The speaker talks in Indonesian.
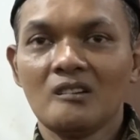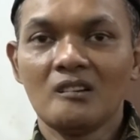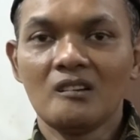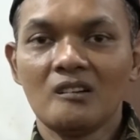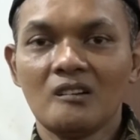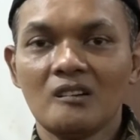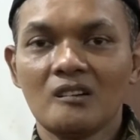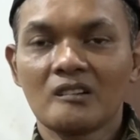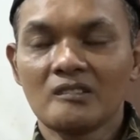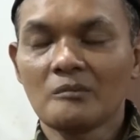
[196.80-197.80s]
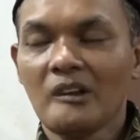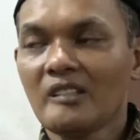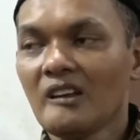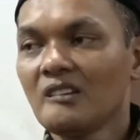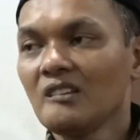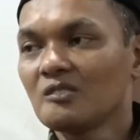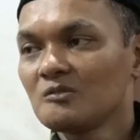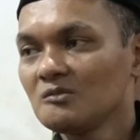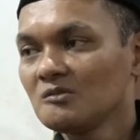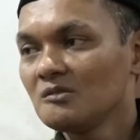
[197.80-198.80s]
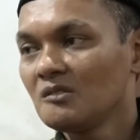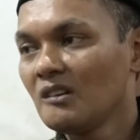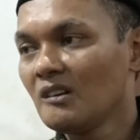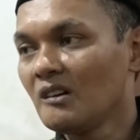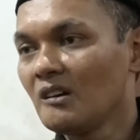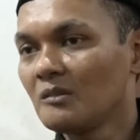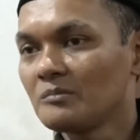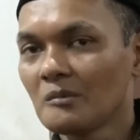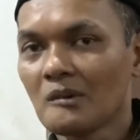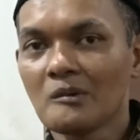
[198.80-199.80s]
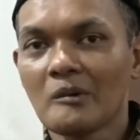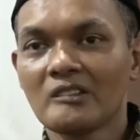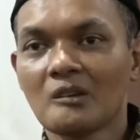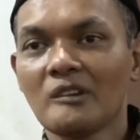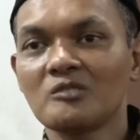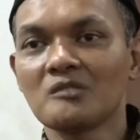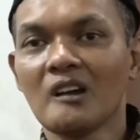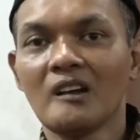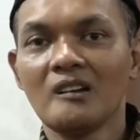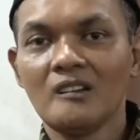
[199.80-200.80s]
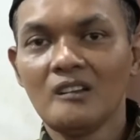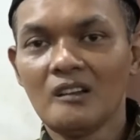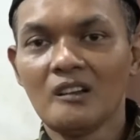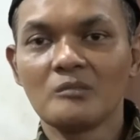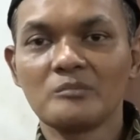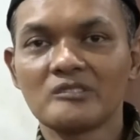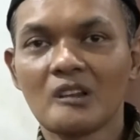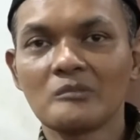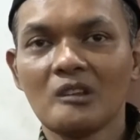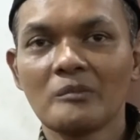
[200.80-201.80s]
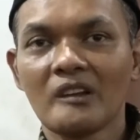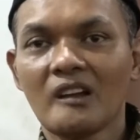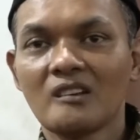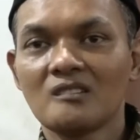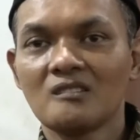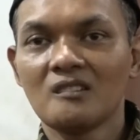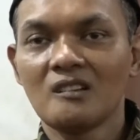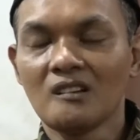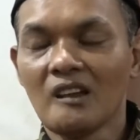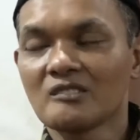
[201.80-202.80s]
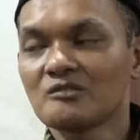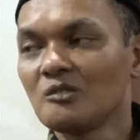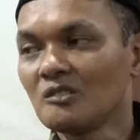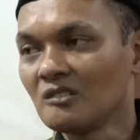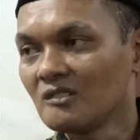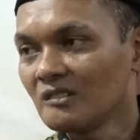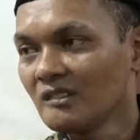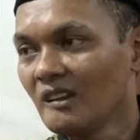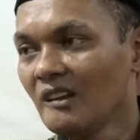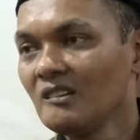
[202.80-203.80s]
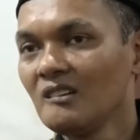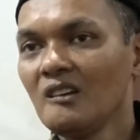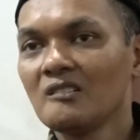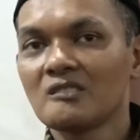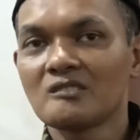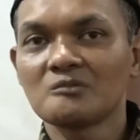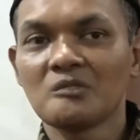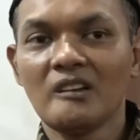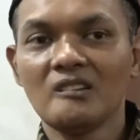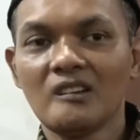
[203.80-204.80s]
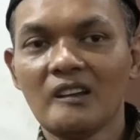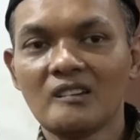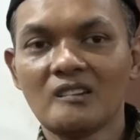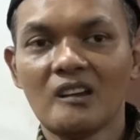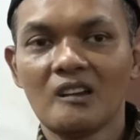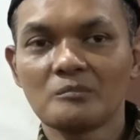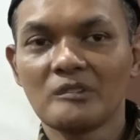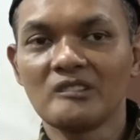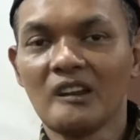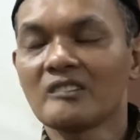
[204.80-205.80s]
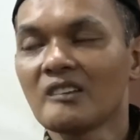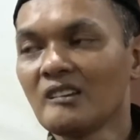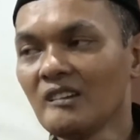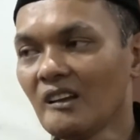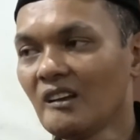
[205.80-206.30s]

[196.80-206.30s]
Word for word: eh, kecamatan itu eh, bapak-bapak camat juga eh, bisa menyampaikan langsung ya sesuai dengan penjelasan ini yang